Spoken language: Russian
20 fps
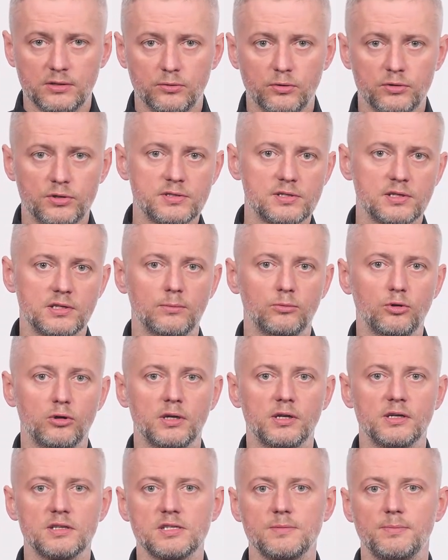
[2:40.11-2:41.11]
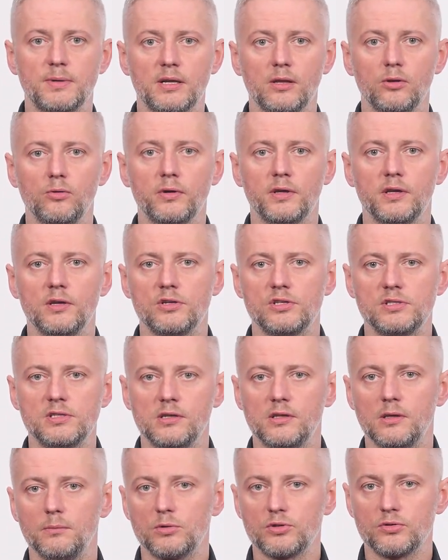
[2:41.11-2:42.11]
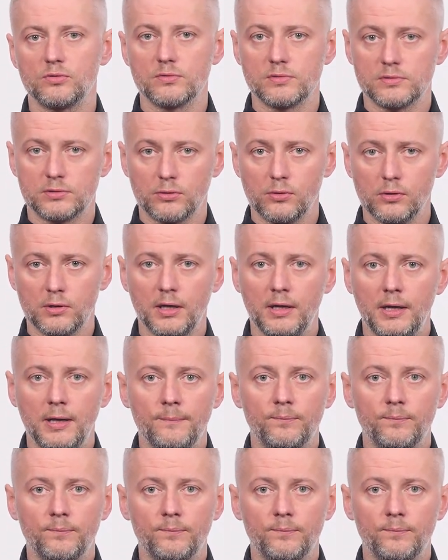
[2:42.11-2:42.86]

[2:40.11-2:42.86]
хочется немного конспирологии и чтения между строк,